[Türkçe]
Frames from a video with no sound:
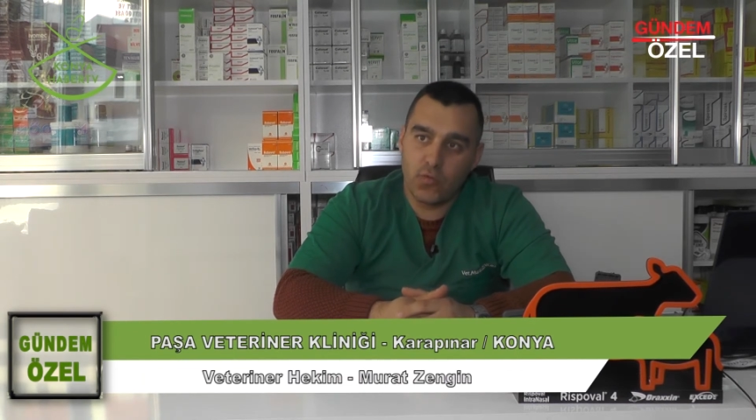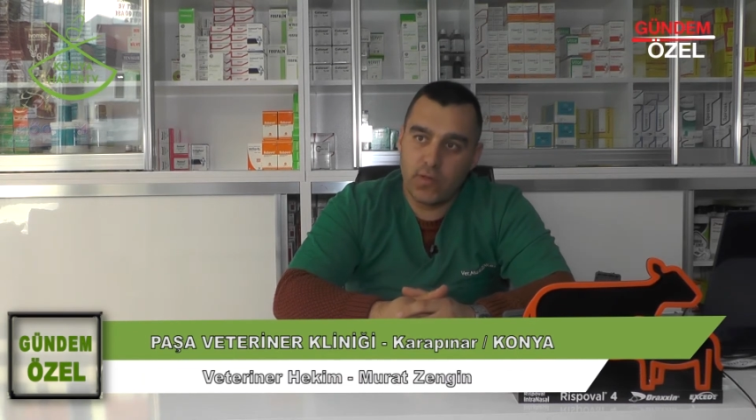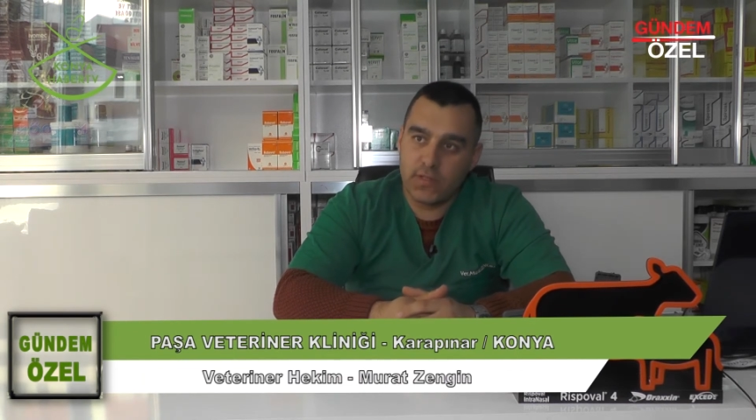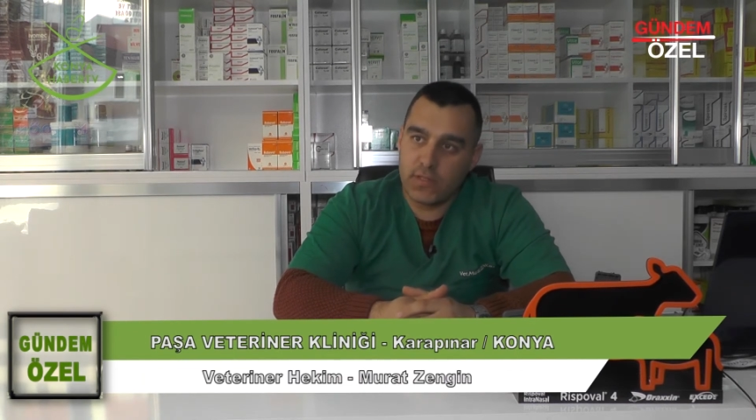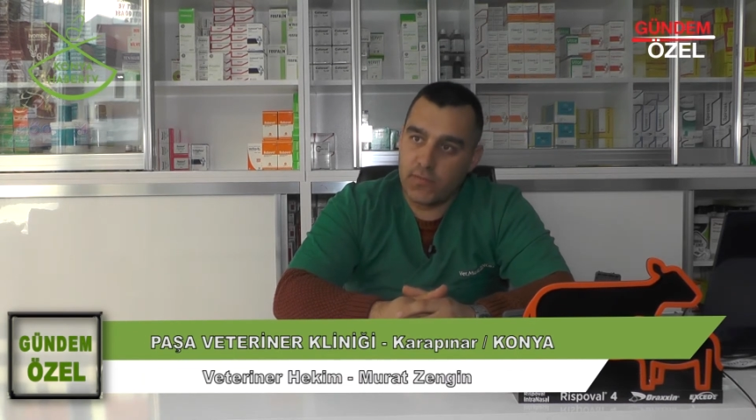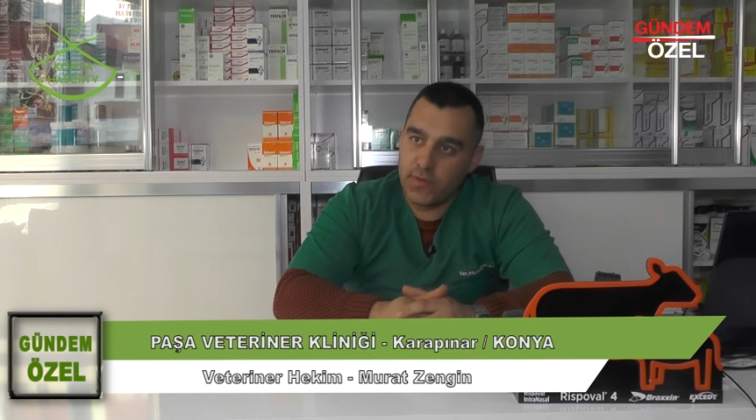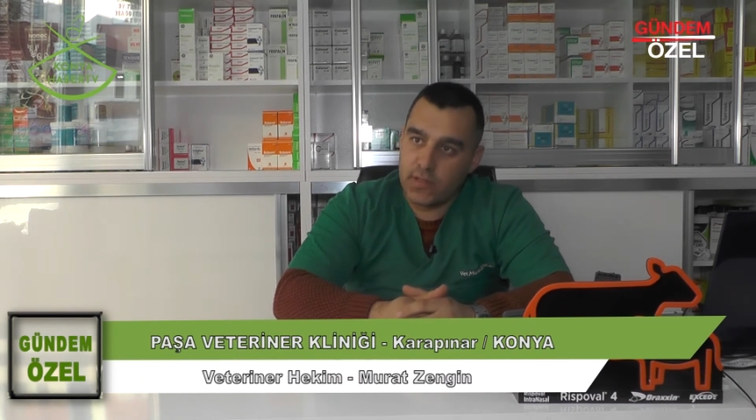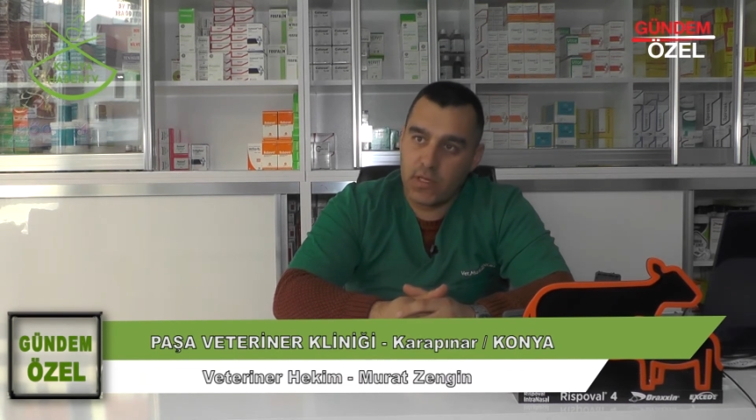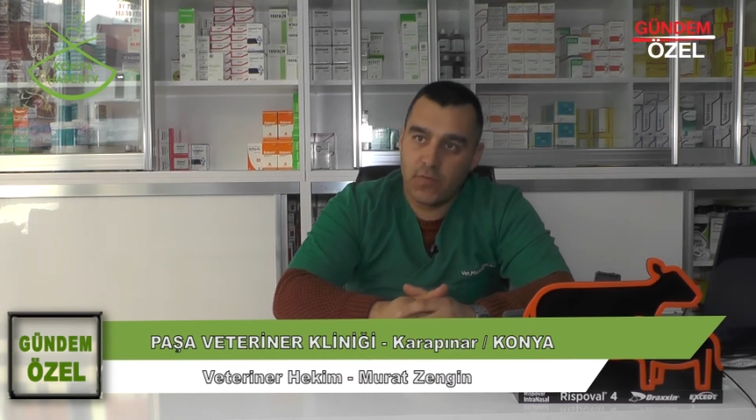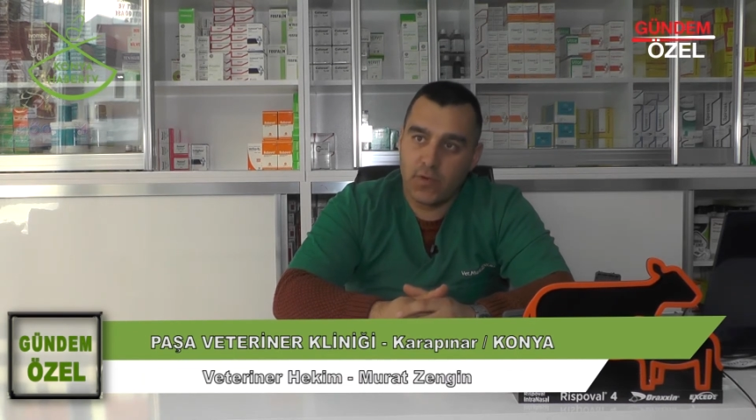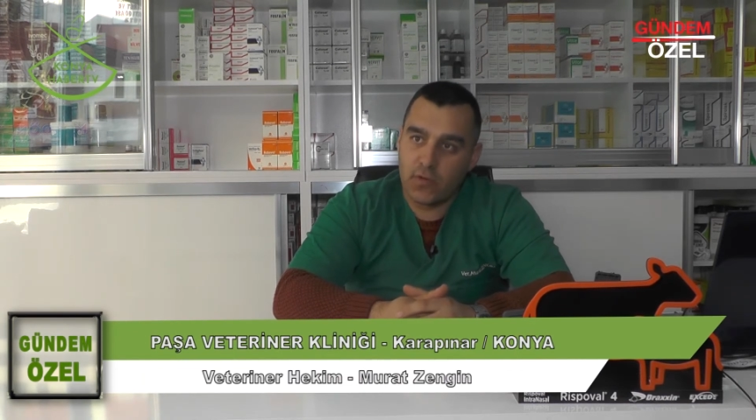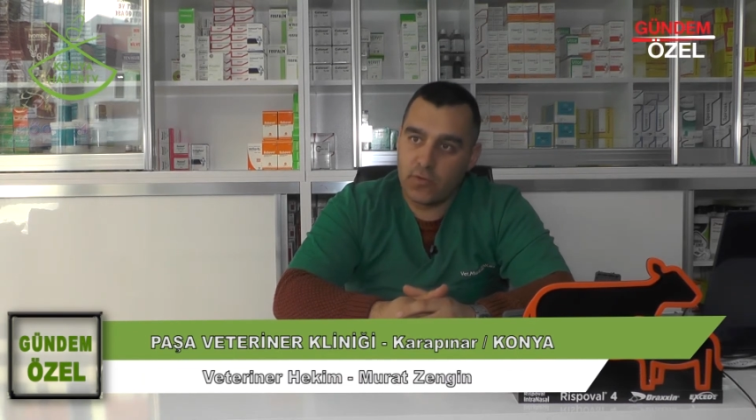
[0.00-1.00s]
Üniversitesi
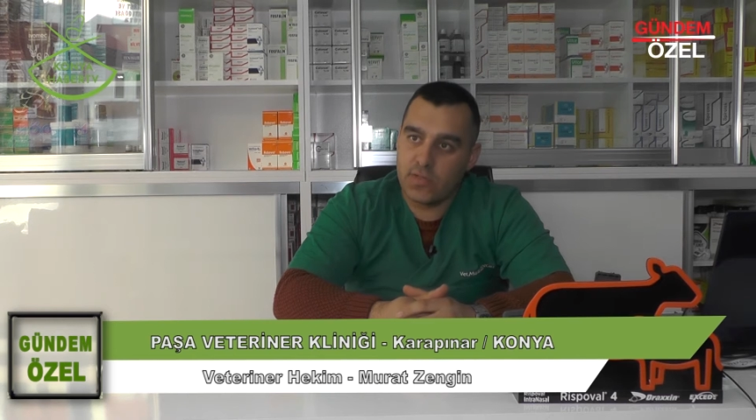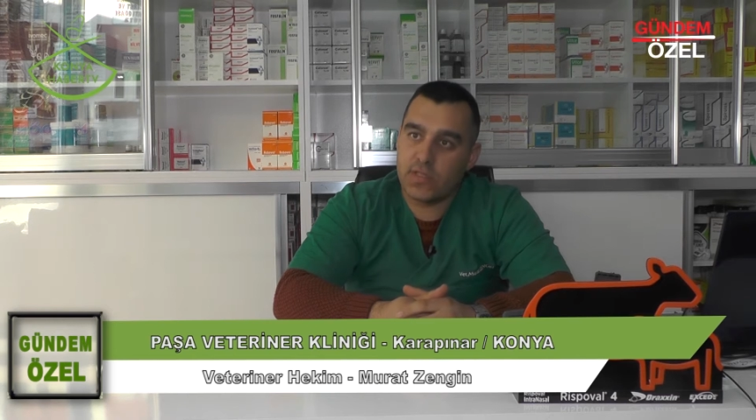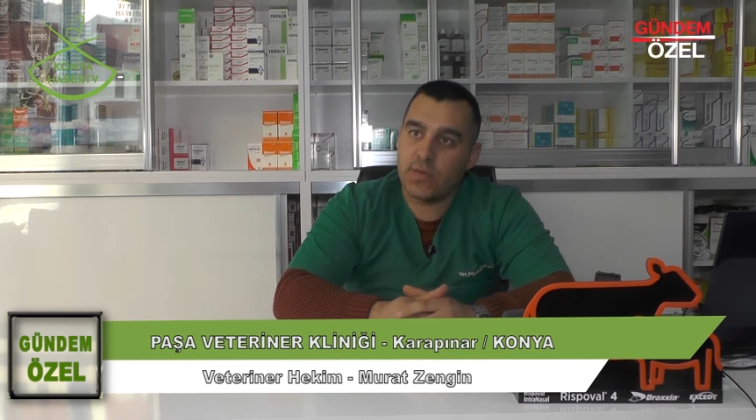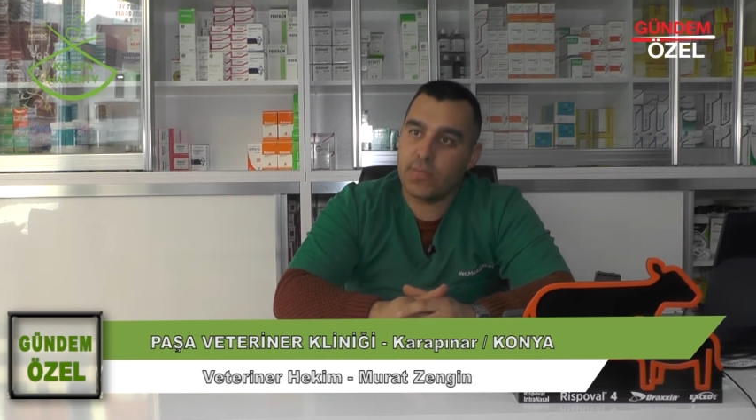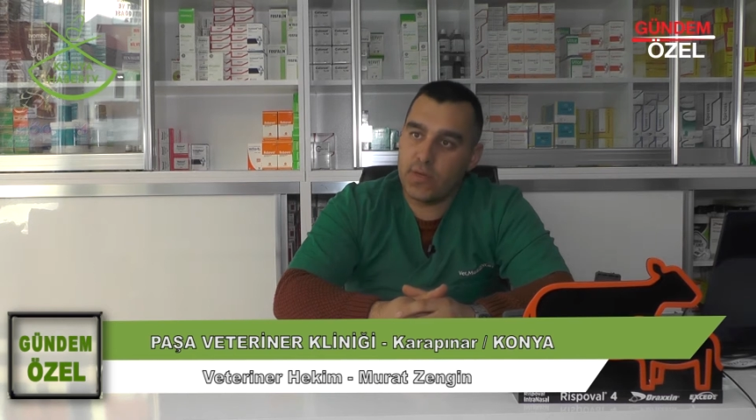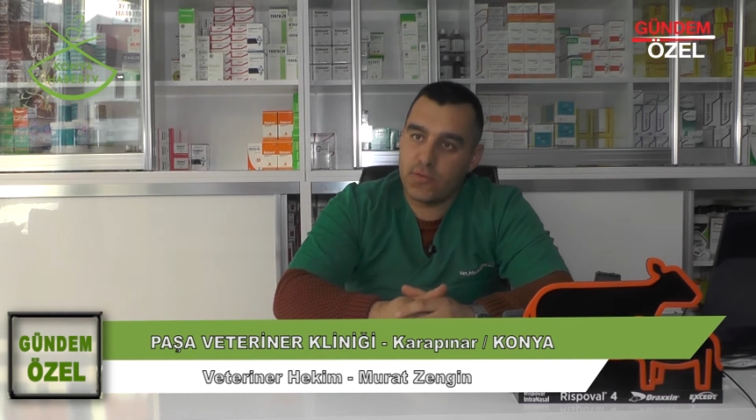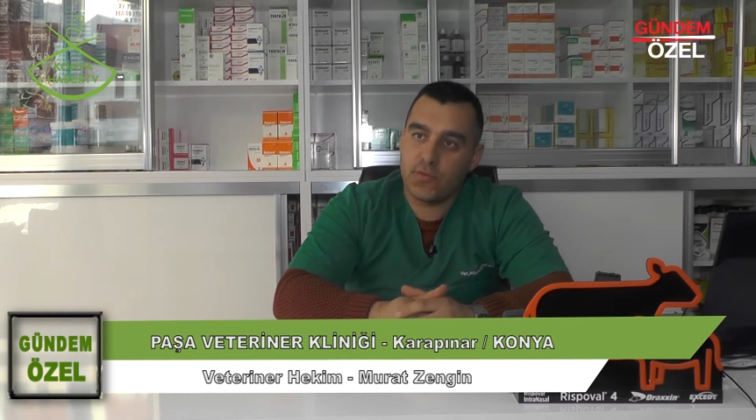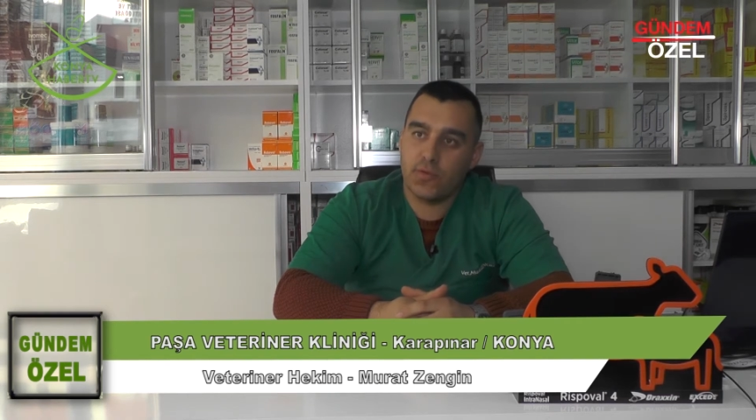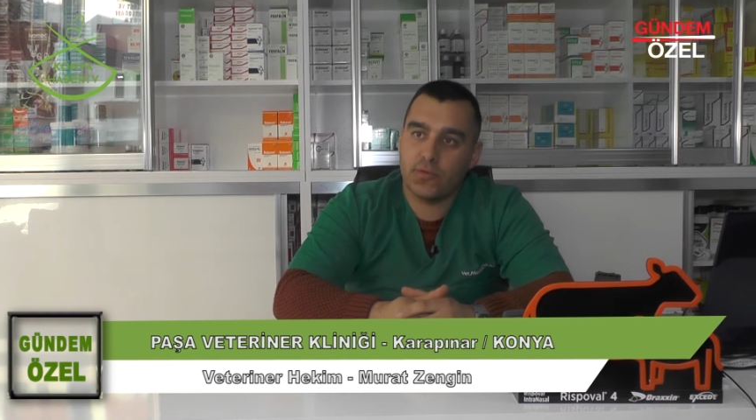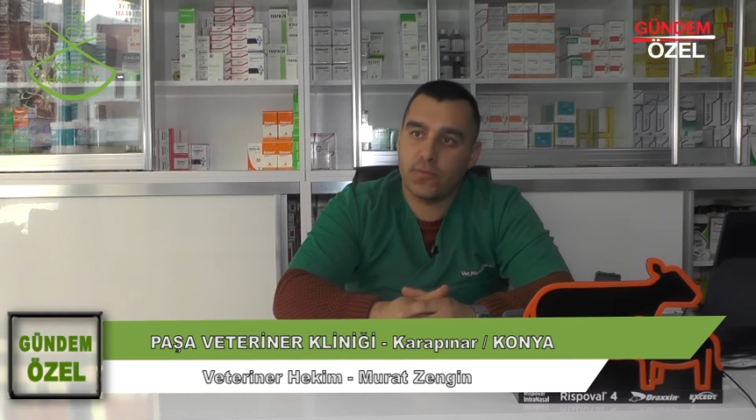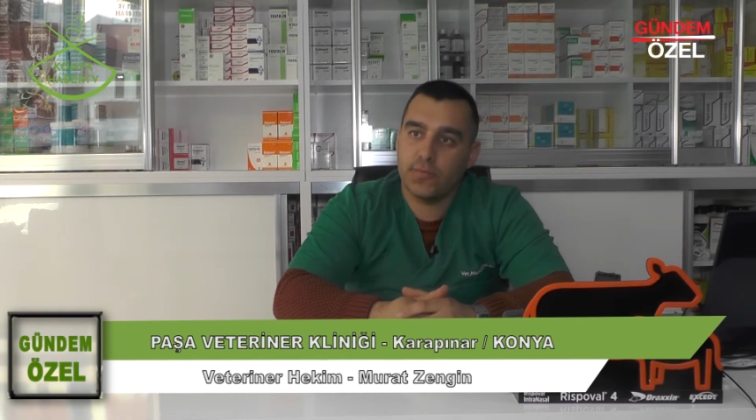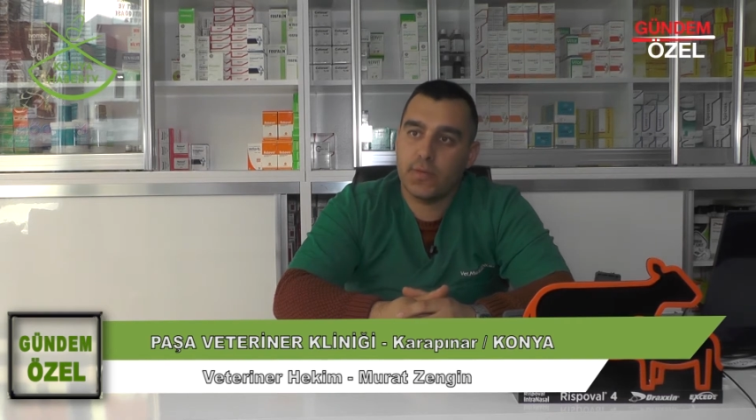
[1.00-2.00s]
Veteriner Fakültesinden mezun
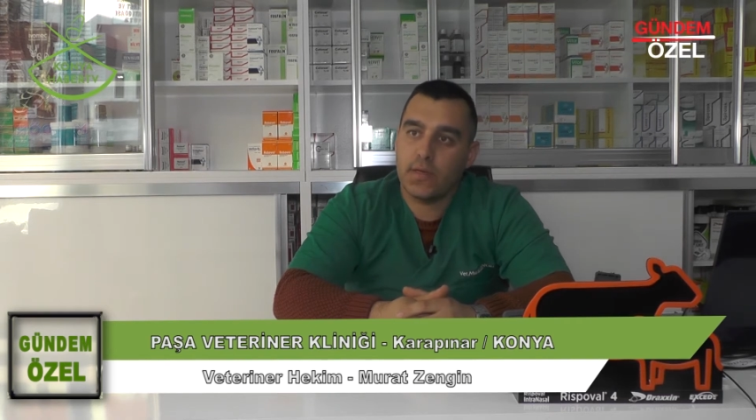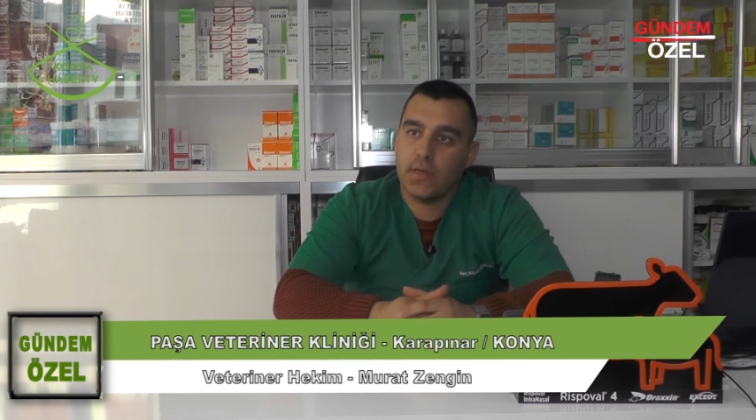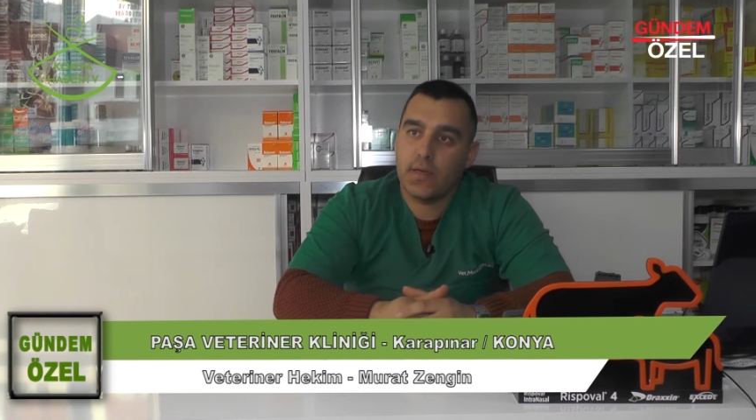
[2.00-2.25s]
oldum.